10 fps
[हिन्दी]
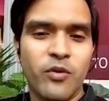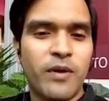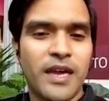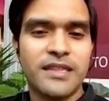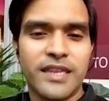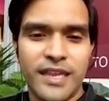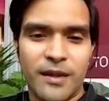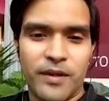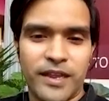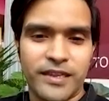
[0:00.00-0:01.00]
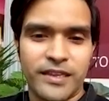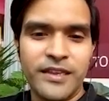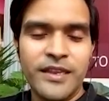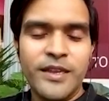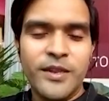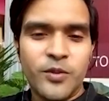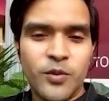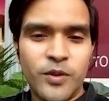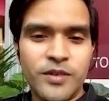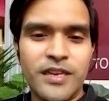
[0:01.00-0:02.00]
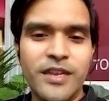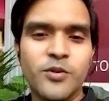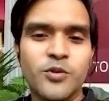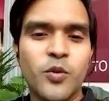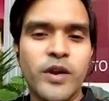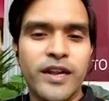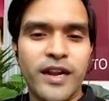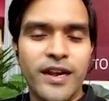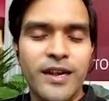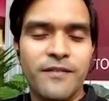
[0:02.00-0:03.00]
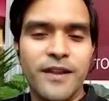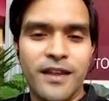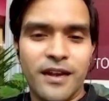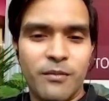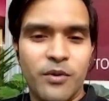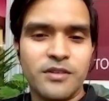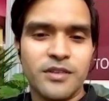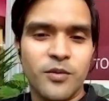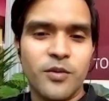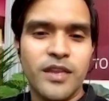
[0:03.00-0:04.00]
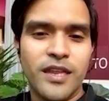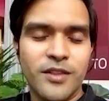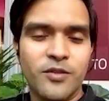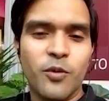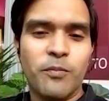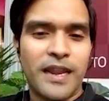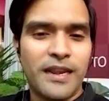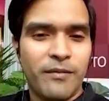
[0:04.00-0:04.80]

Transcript: वो बात नहीं आ पाएगी तो इसलिए उसको इंटरनली फील करना बहुत जरूरी है तो वो पहले